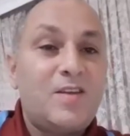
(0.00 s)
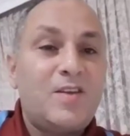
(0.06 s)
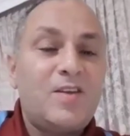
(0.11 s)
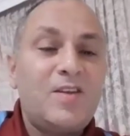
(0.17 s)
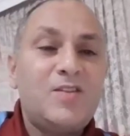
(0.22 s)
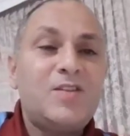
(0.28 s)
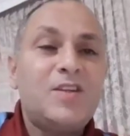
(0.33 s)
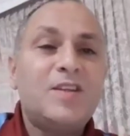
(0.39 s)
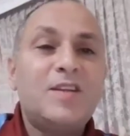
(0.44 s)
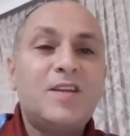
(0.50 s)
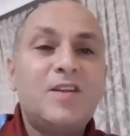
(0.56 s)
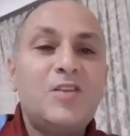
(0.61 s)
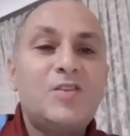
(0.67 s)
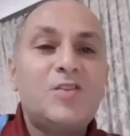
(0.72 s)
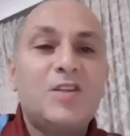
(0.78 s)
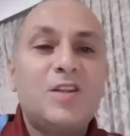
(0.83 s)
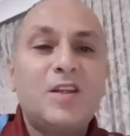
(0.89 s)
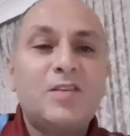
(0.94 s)
inceden
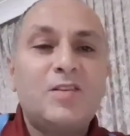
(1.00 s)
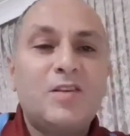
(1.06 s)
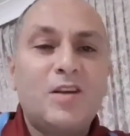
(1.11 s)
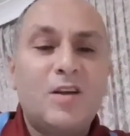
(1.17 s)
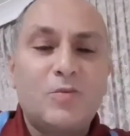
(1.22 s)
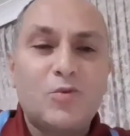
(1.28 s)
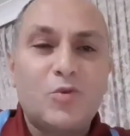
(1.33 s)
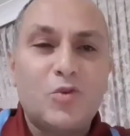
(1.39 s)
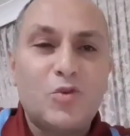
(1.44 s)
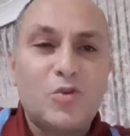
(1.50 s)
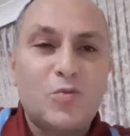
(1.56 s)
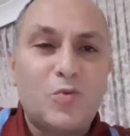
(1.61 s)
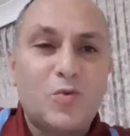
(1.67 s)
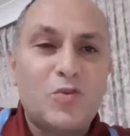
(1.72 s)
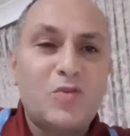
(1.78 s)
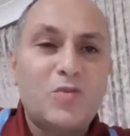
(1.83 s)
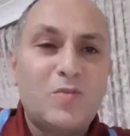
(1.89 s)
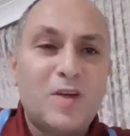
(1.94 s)
inceden
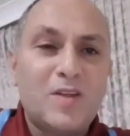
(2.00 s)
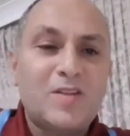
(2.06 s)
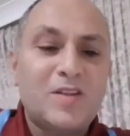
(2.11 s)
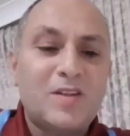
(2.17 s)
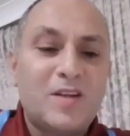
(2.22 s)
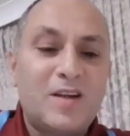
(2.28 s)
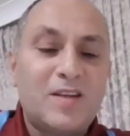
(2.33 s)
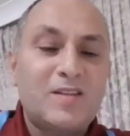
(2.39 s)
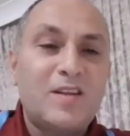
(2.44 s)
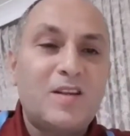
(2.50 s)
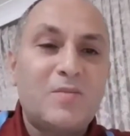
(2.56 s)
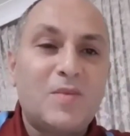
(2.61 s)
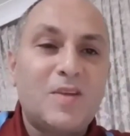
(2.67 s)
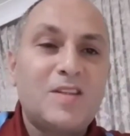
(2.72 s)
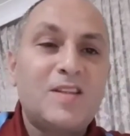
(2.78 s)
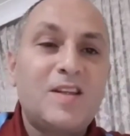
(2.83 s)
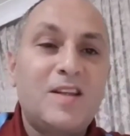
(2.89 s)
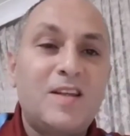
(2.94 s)
Trabzonspor'un maçı
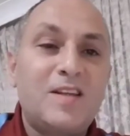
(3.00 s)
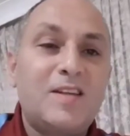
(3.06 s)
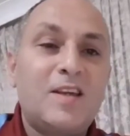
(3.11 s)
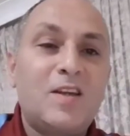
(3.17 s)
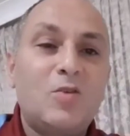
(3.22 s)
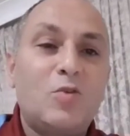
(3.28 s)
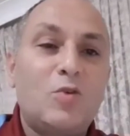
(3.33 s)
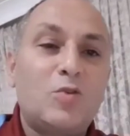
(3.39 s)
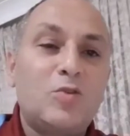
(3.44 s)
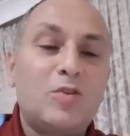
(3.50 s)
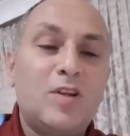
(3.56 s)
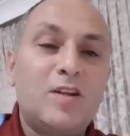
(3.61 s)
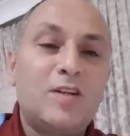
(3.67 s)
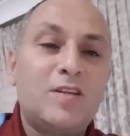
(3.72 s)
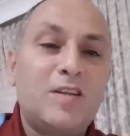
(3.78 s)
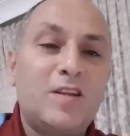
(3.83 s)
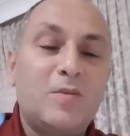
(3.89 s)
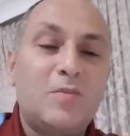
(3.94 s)
kazanmasına engel
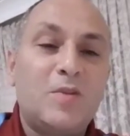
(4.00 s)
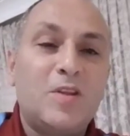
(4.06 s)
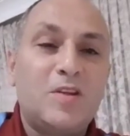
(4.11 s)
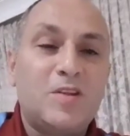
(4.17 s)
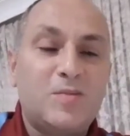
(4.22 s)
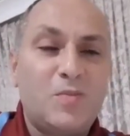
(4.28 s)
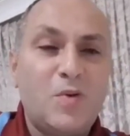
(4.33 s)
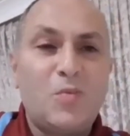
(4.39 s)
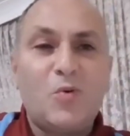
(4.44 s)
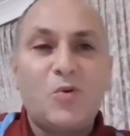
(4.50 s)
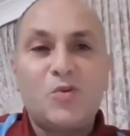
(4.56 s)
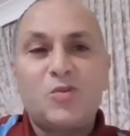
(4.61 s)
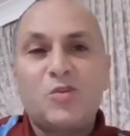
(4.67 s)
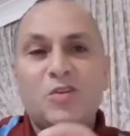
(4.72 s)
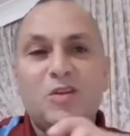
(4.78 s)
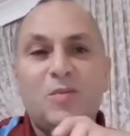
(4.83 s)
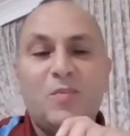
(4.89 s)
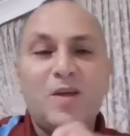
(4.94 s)
oldular diyebiliriz. Bir
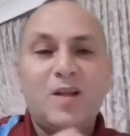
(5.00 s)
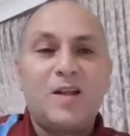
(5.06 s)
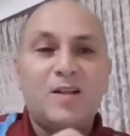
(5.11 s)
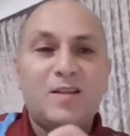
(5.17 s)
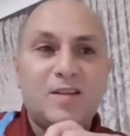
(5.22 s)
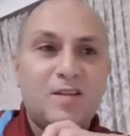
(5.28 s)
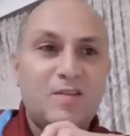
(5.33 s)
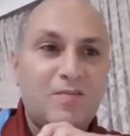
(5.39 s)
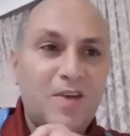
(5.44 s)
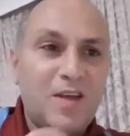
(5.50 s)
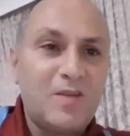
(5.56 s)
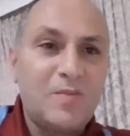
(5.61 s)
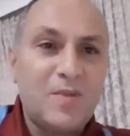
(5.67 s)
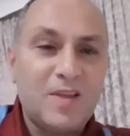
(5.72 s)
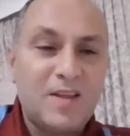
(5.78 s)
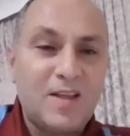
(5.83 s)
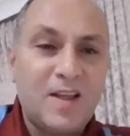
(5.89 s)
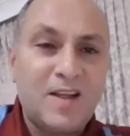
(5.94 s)
pozisyonda penaltıyı
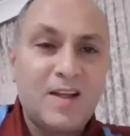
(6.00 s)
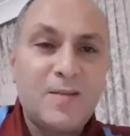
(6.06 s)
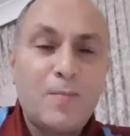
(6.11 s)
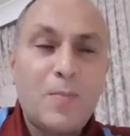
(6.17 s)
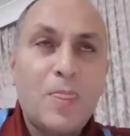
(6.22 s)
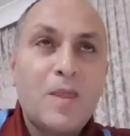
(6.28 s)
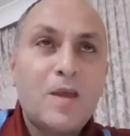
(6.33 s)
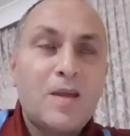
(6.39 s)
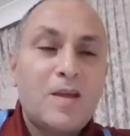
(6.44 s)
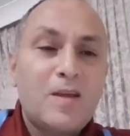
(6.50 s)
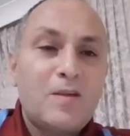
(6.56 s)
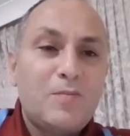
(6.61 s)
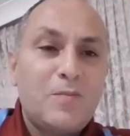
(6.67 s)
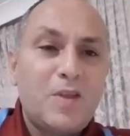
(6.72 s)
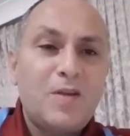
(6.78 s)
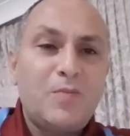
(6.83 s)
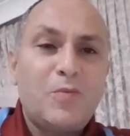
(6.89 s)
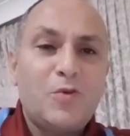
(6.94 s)
vermediler.
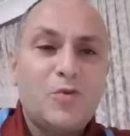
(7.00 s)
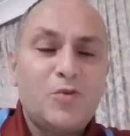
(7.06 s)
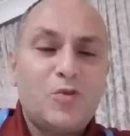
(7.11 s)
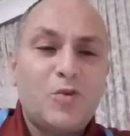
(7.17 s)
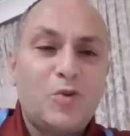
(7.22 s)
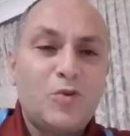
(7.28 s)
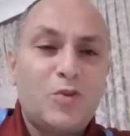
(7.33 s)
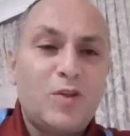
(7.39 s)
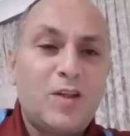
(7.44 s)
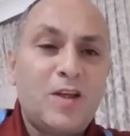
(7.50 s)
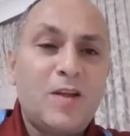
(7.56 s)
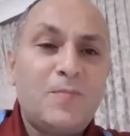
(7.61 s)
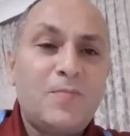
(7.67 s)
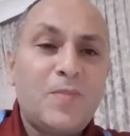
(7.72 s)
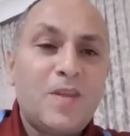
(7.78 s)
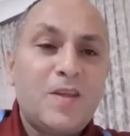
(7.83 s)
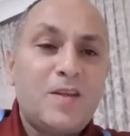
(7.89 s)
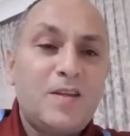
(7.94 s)
Bir pozisyonda
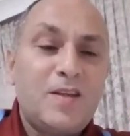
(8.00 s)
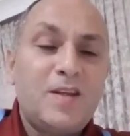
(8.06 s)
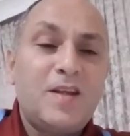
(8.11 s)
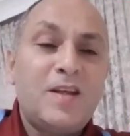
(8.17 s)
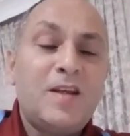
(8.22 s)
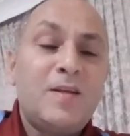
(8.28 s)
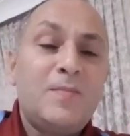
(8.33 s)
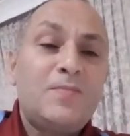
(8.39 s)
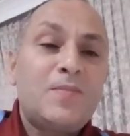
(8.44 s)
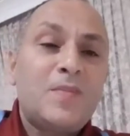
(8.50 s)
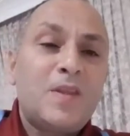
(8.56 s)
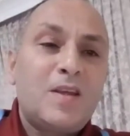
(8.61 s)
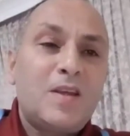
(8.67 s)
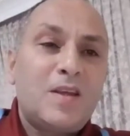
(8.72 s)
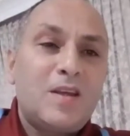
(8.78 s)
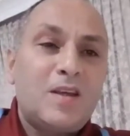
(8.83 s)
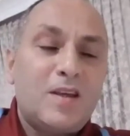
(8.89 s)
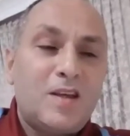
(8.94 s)
da yine
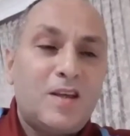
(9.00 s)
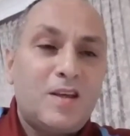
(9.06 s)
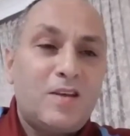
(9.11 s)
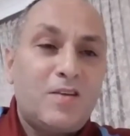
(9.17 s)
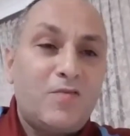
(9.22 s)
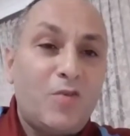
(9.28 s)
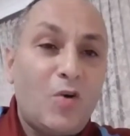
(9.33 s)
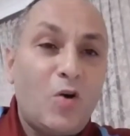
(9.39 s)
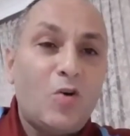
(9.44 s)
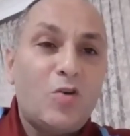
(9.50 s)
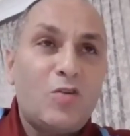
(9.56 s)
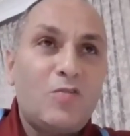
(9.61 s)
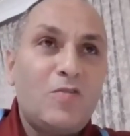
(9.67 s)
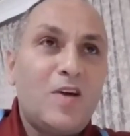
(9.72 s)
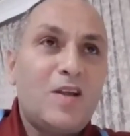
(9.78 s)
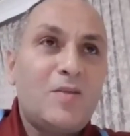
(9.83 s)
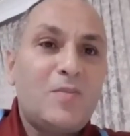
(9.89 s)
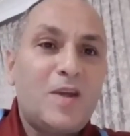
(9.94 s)
e,
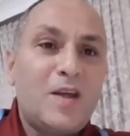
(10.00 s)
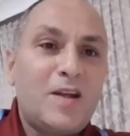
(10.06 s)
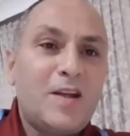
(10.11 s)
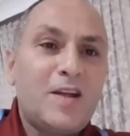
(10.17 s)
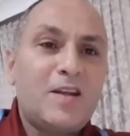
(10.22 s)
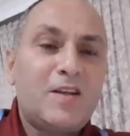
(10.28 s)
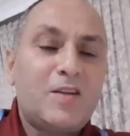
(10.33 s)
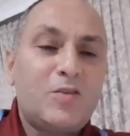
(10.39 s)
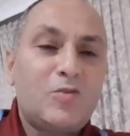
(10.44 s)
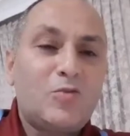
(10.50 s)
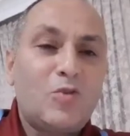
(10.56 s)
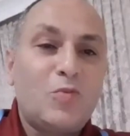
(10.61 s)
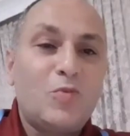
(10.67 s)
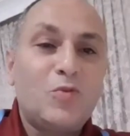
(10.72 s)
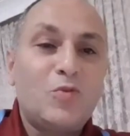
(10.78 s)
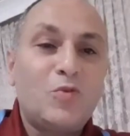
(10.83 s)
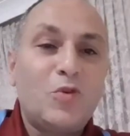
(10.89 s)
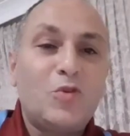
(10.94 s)
faulü vermeyerek
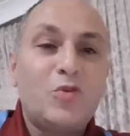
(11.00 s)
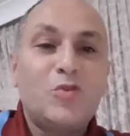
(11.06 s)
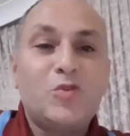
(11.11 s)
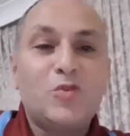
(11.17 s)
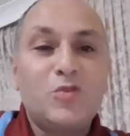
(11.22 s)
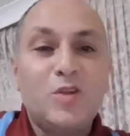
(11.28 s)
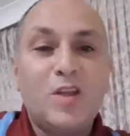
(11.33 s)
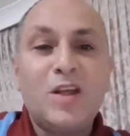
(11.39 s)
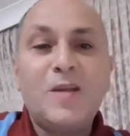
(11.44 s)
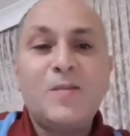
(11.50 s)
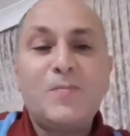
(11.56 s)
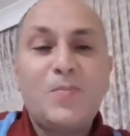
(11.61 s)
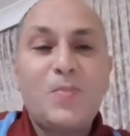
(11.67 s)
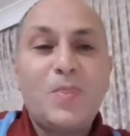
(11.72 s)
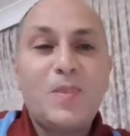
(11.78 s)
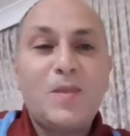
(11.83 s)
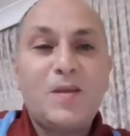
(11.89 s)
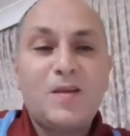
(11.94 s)
topun dönüşünde
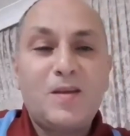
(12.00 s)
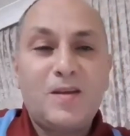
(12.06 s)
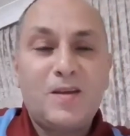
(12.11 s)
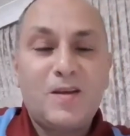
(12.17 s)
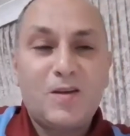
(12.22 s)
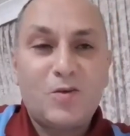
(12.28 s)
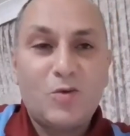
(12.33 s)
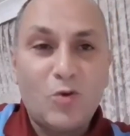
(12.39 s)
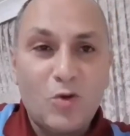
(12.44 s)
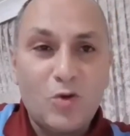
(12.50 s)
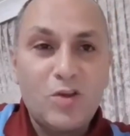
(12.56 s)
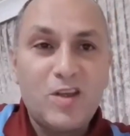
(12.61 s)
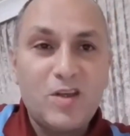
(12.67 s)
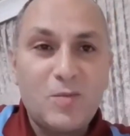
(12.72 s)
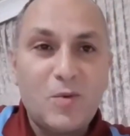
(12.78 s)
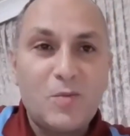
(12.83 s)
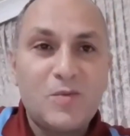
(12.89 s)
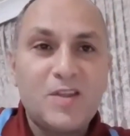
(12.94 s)
e, golü
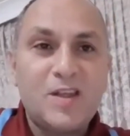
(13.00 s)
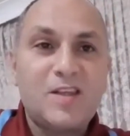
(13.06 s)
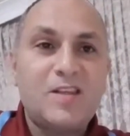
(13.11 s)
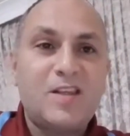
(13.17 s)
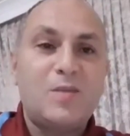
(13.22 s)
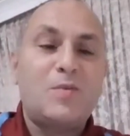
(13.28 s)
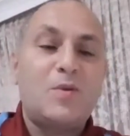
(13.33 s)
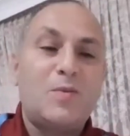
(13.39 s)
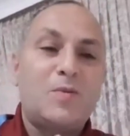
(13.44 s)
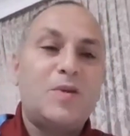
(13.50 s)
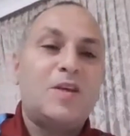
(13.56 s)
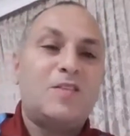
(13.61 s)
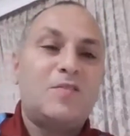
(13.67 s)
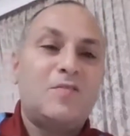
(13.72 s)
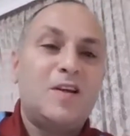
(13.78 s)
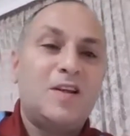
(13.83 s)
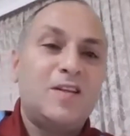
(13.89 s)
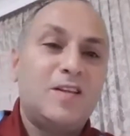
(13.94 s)
yememize
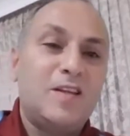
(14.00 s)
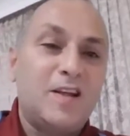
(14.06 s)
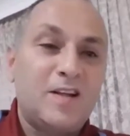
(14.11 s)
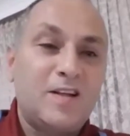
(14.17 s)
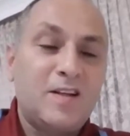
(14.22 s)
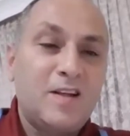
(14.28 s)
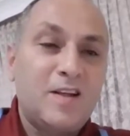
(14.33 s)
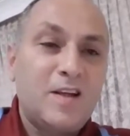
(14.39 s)
sebebiyet verdiler.